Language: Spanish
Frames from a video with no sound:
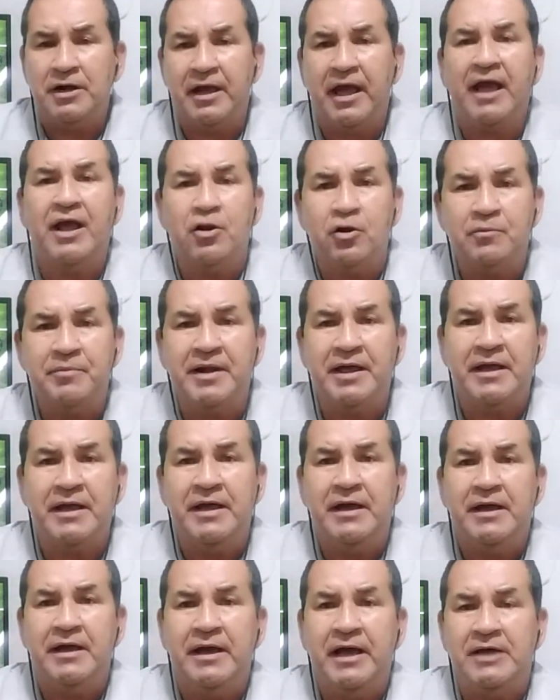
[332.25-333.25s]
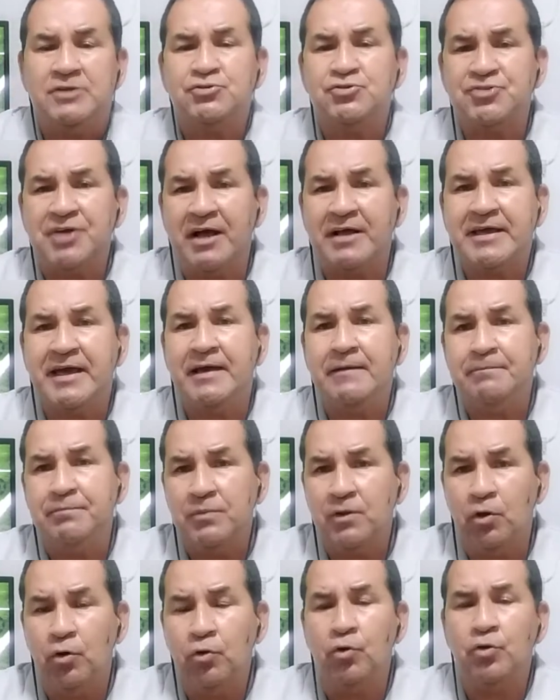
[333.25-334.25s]
que el hombre en su
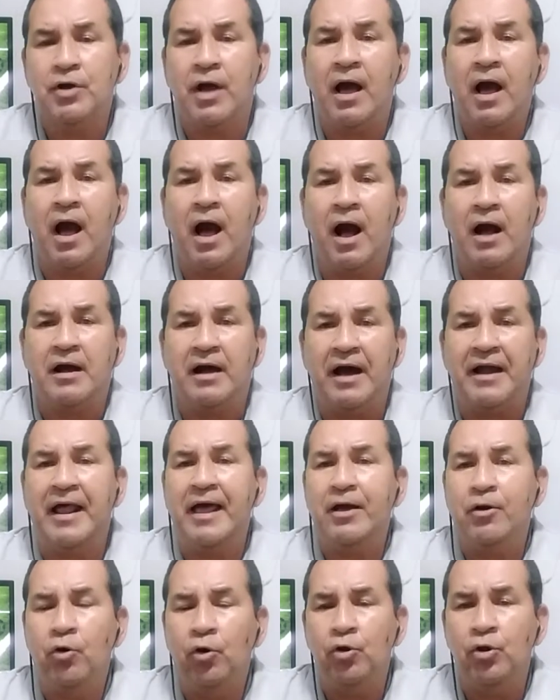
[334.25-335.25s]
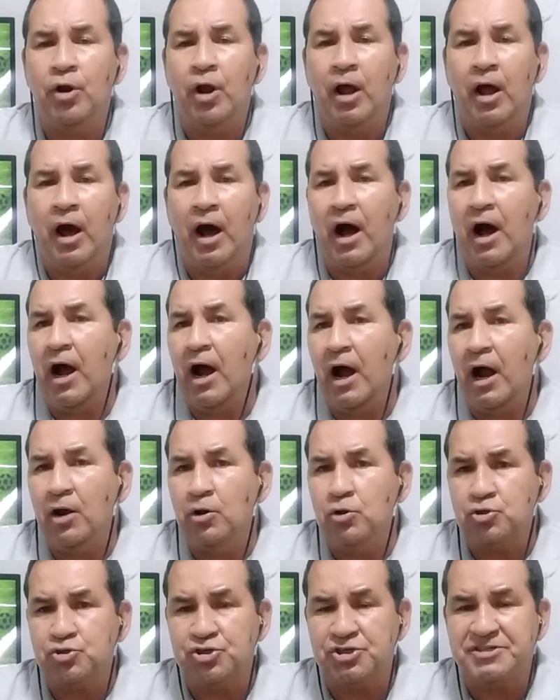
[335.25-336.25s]
saque coloca a cara de gol a
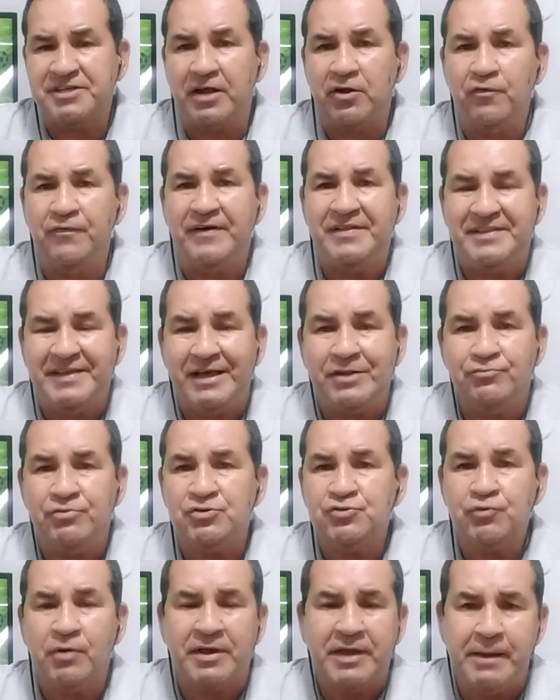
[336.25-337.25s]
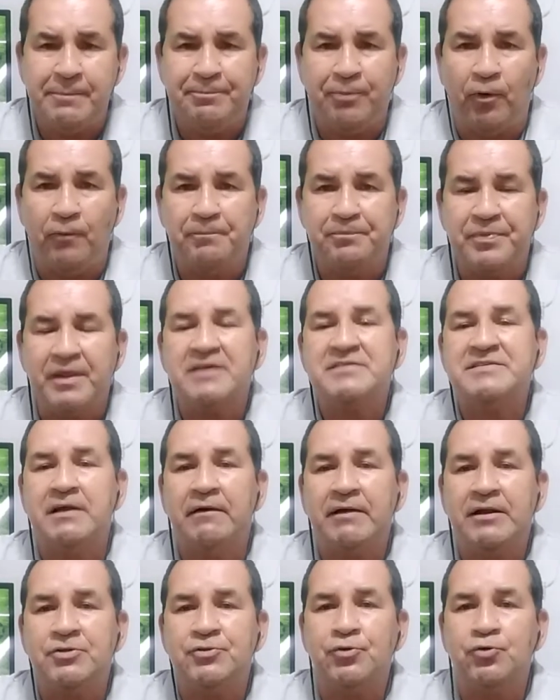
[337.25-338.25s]
los que están ofendiendo en su equipo.
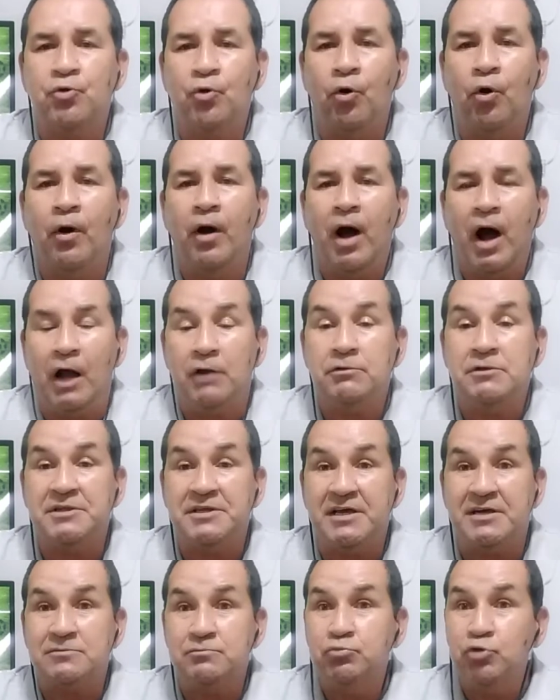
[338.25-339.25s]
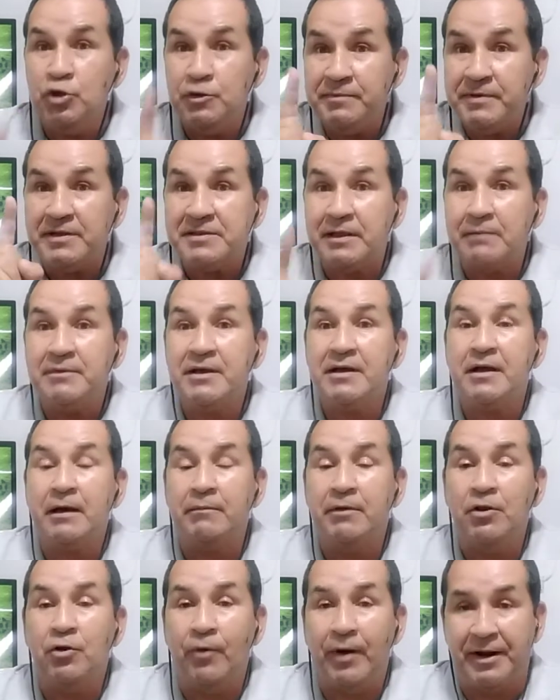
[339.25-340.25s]
Esta vez le tocó a Luis Díaz. Muy bien también
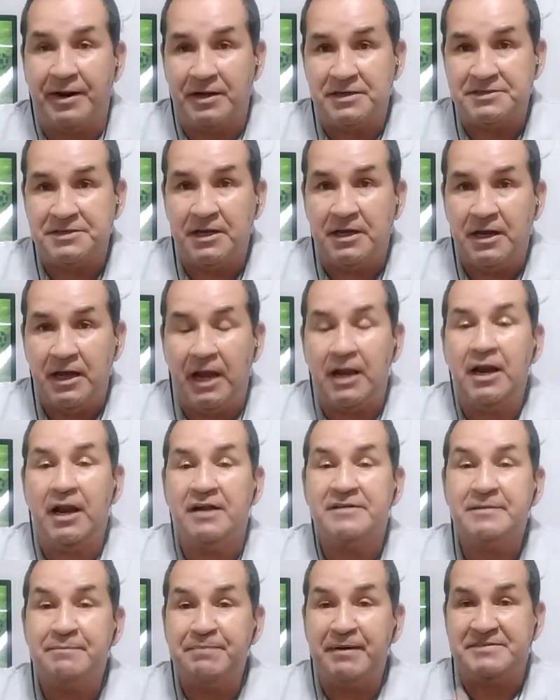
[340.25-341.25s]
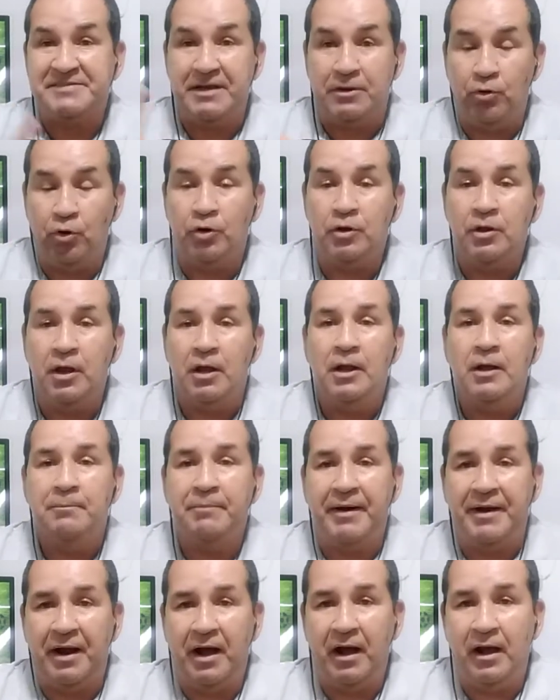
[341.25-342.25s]
Camilo Vargas en ese pase gol
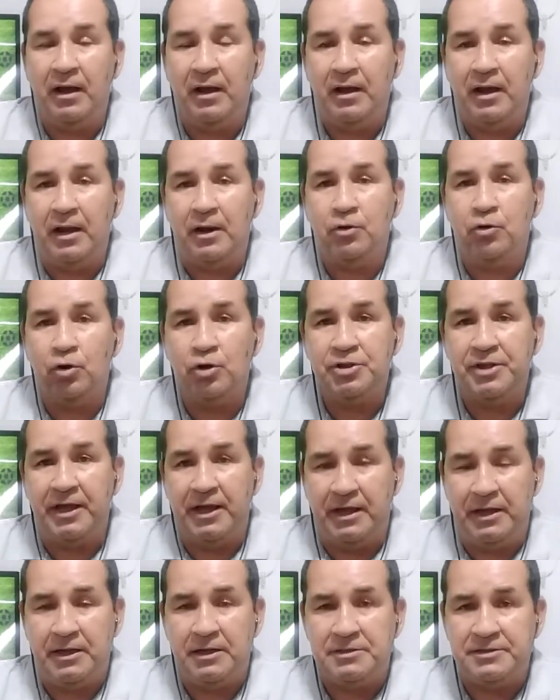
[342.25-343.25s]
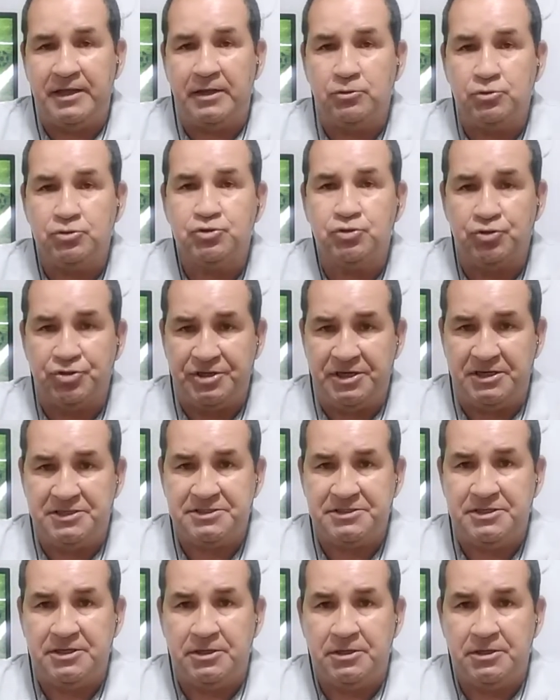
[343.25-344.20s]
para el gol de, de Lucho Díaz.